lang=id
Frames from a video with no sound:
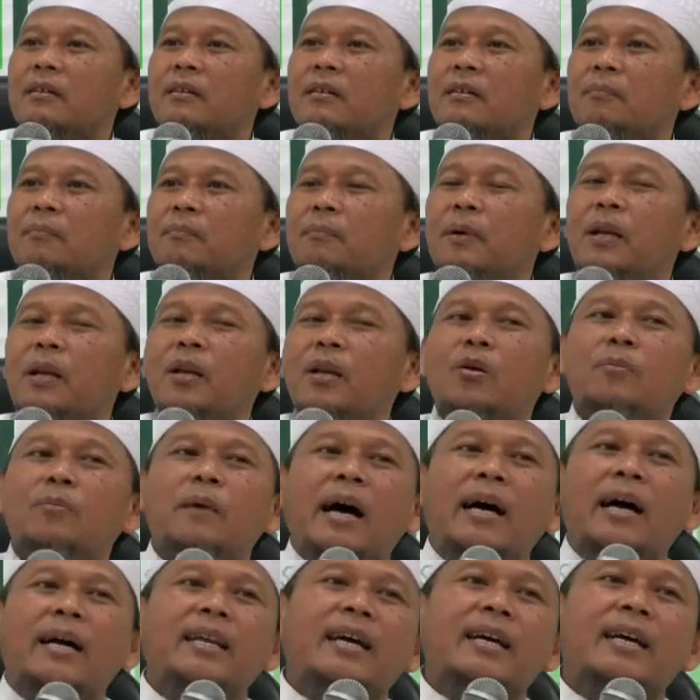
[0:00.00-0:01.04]

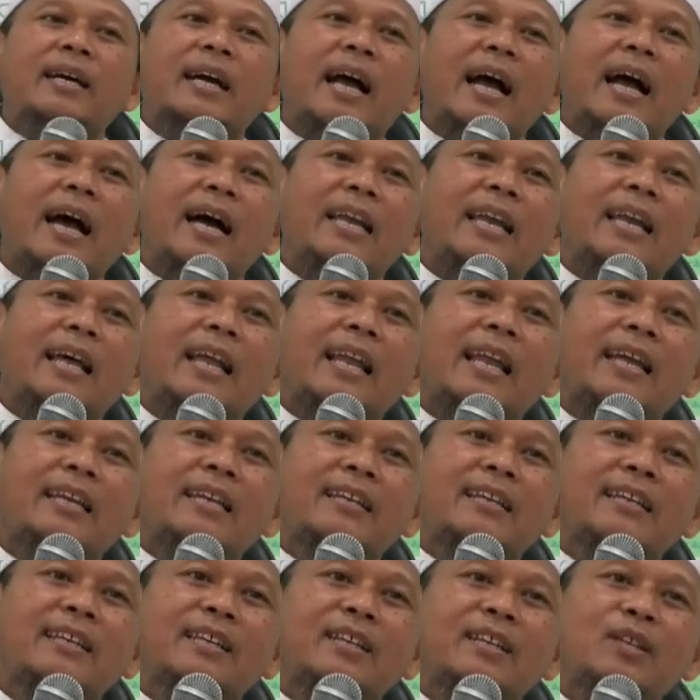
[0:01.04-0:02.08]
belum ada
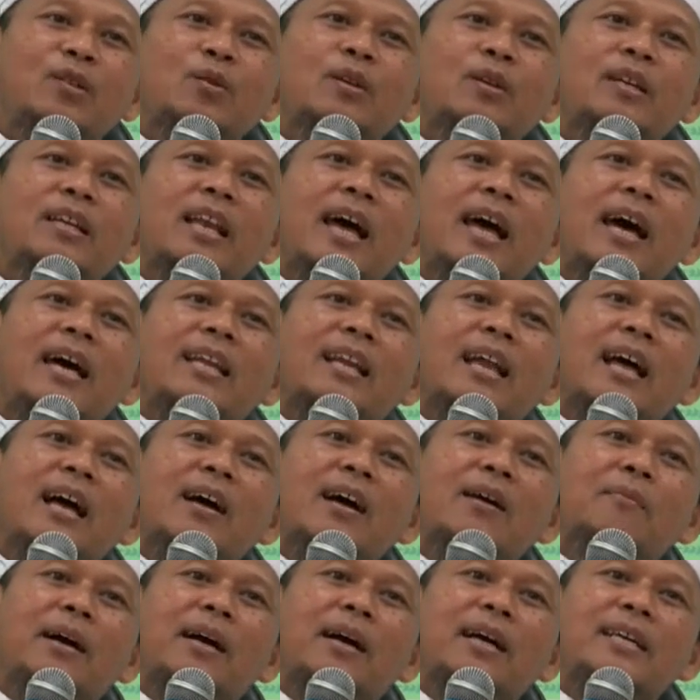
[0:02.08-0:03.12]
kehalalan, itu
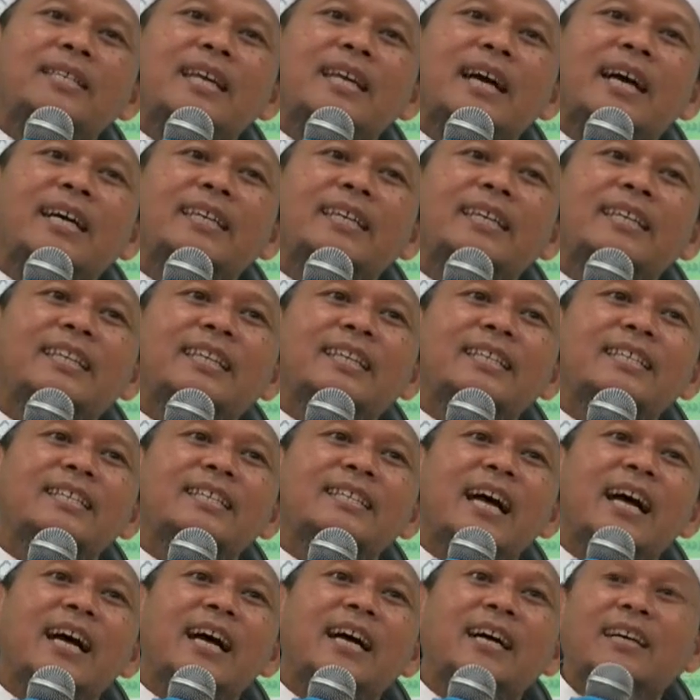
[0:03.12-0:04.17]
dilarang, maka jangan
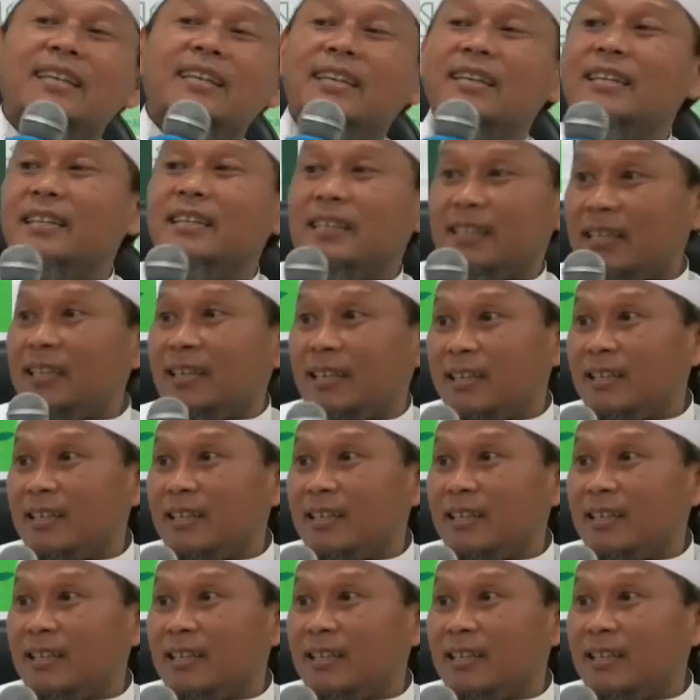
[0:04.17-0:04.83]
diterjang. Ya.